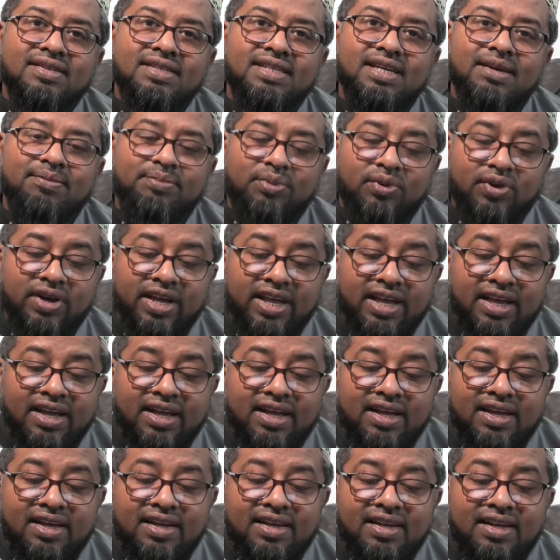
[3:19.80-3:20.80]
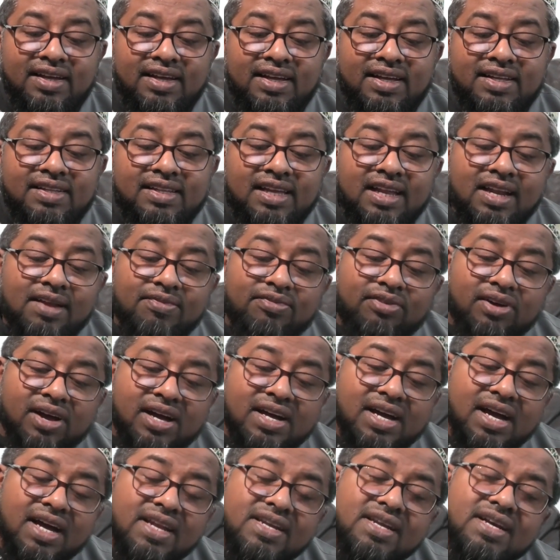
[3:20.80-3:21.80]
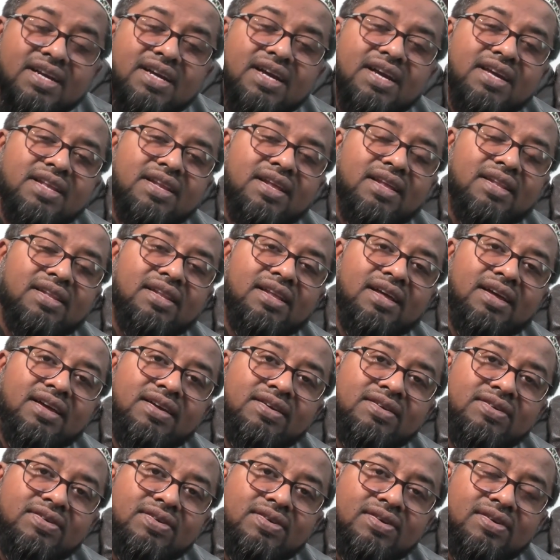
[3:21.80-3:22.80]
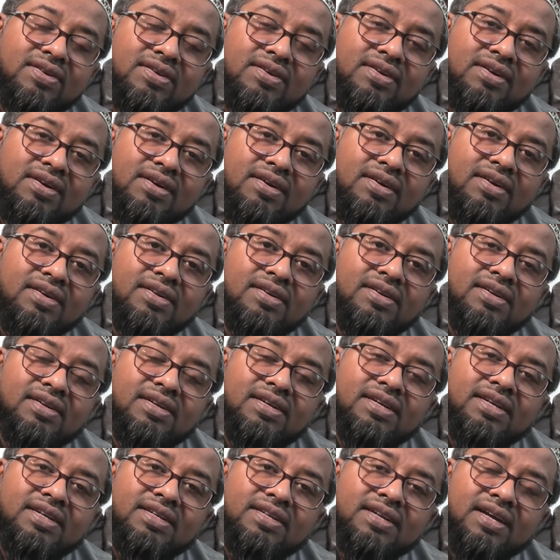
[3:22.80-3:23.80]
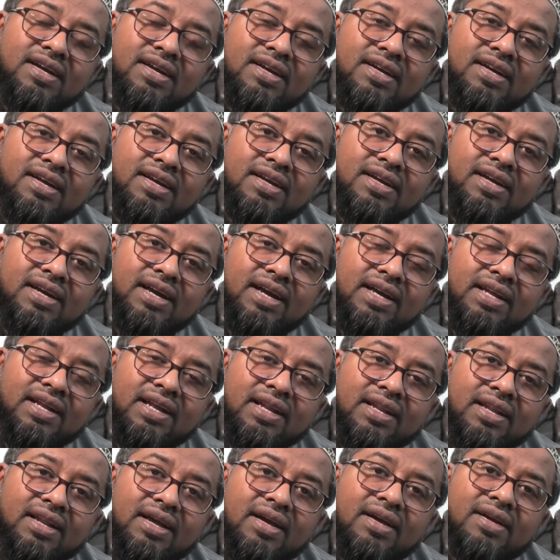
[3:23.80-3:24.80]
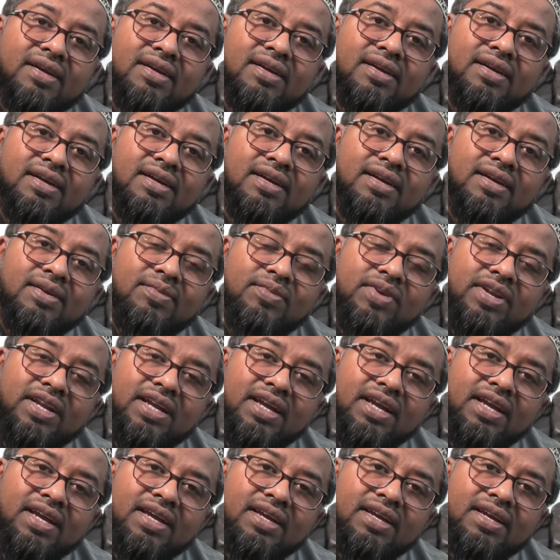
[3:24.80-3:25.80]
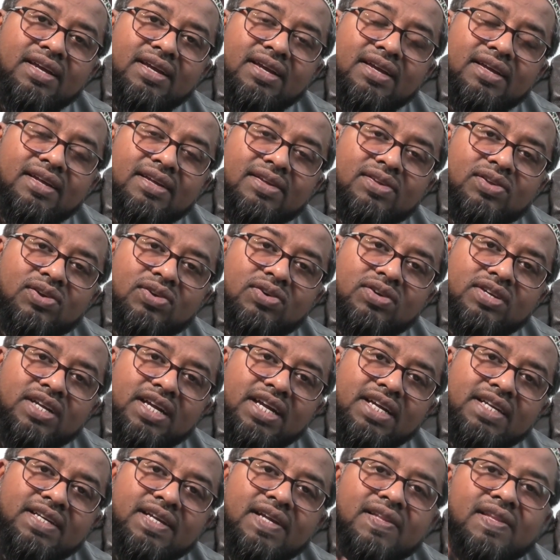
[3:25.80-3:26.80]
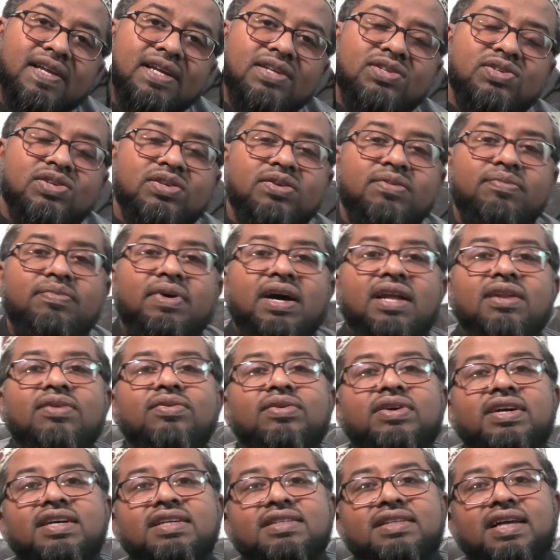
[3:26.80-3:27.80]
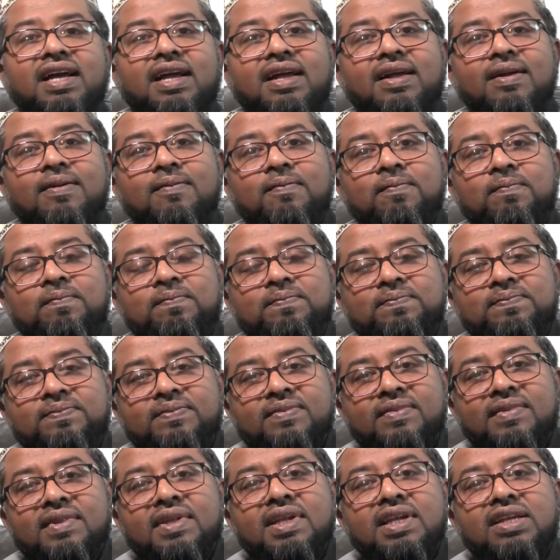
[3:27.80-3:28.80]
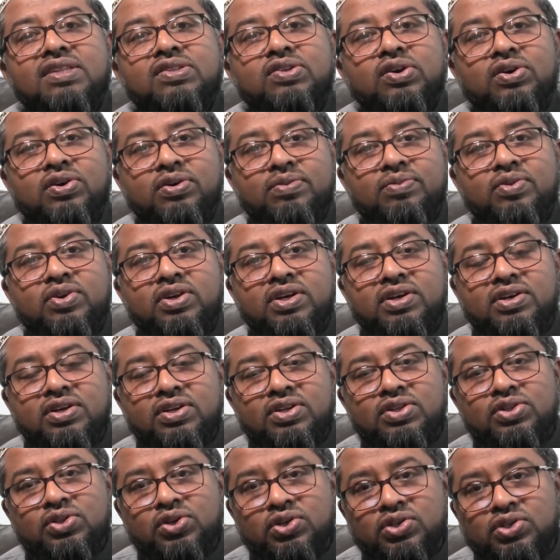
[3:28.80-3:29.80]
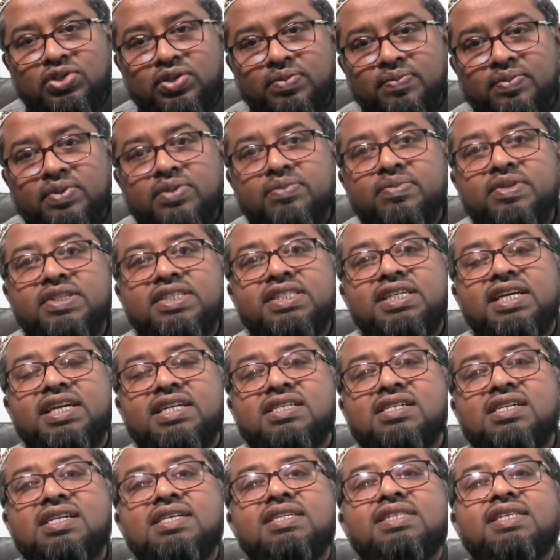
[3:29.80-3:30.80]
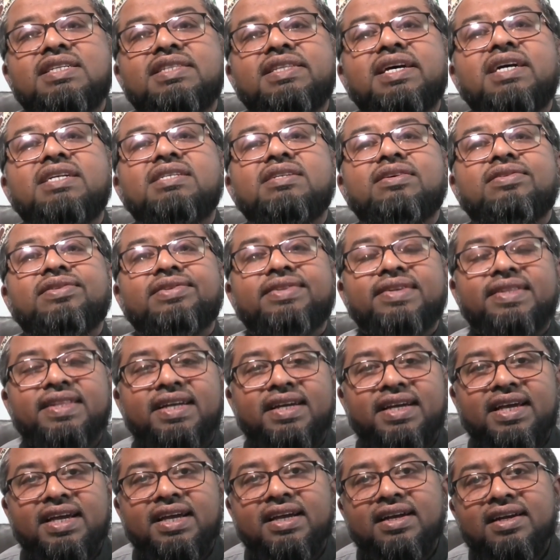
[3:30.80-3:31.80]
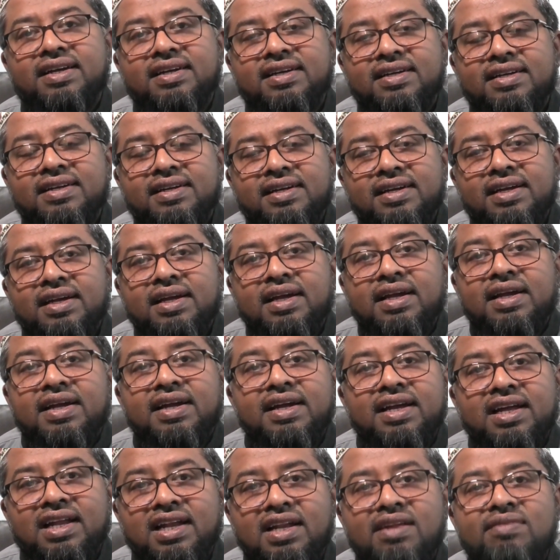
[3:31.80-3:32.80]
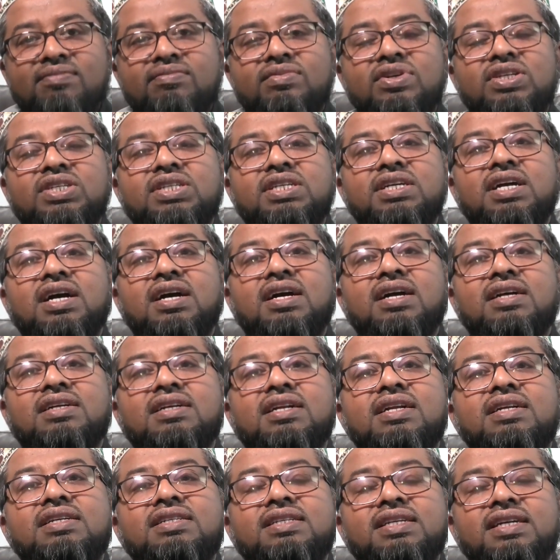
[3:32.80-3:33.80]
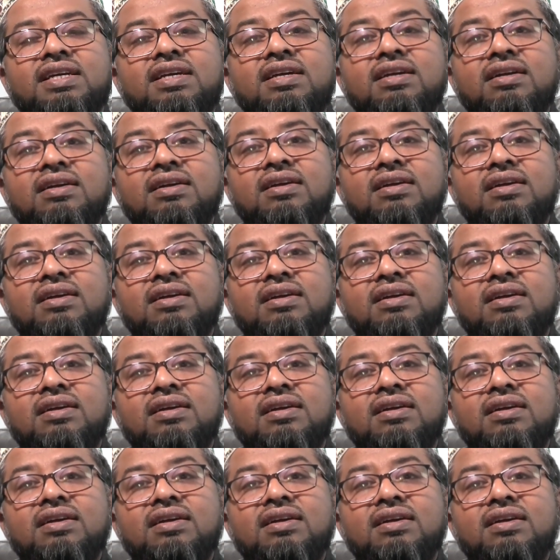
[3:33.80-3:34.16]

সে পড়ে তাহলে ফাঁকা না খাইদ আল্লাহ এইটা খাইদ আল্লাহ এই মানে এই তখন এইটা তার জন্য ভালো হয়ে যায় হুম যখন মনে করেন ধন সম্পদ বেশি আসলে সে দান করতে থাকে এলেন বেশি আসলে সে